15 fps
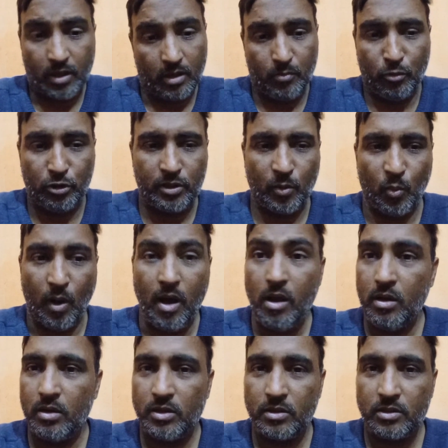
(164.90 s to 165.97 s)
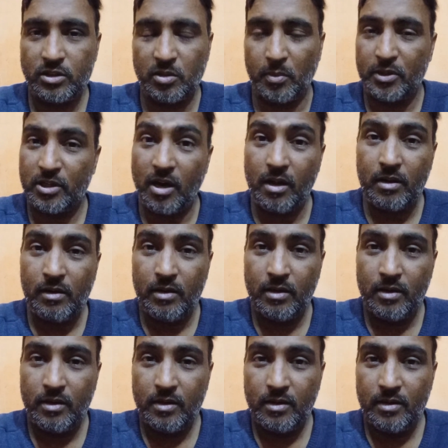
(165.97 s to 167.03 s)
आप बोलते वाह चमत्कार
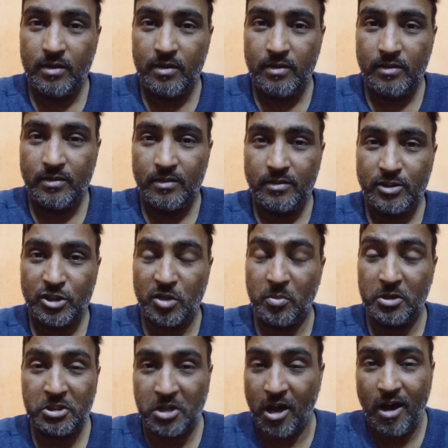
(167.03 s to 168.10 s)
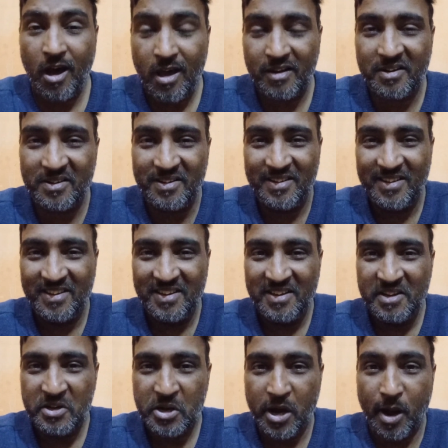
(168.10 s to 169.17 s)
चमत्कार
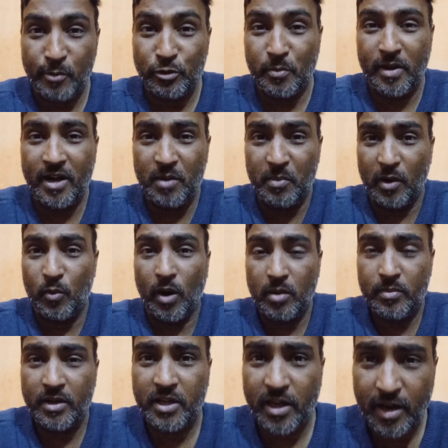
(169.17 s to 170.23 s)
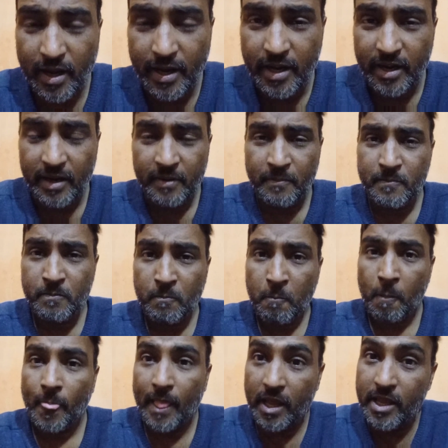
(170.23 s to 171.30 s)
आप तो मेरे लिए भगवान बनकर आए हैं
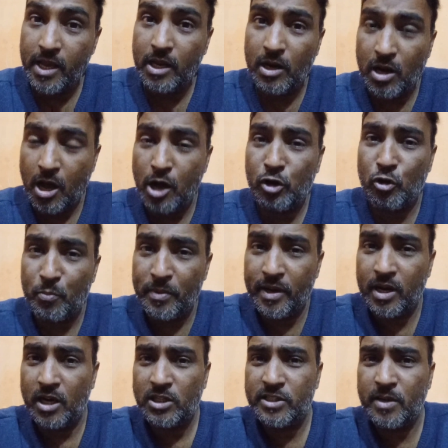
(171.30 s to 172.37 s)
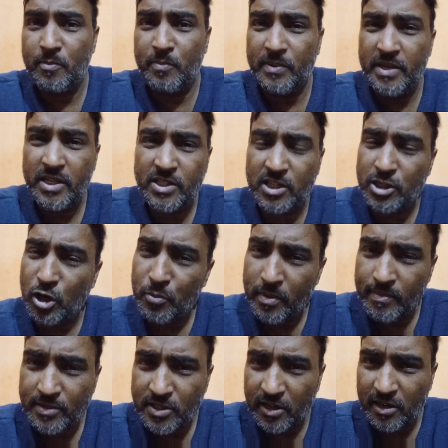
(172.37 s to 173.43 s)
एक लाख रुपये का सिर्फ बीस हज़ार रुपये
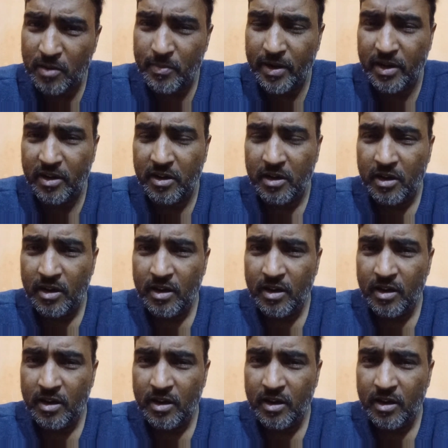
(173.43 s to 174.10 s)
में सेटलमेंट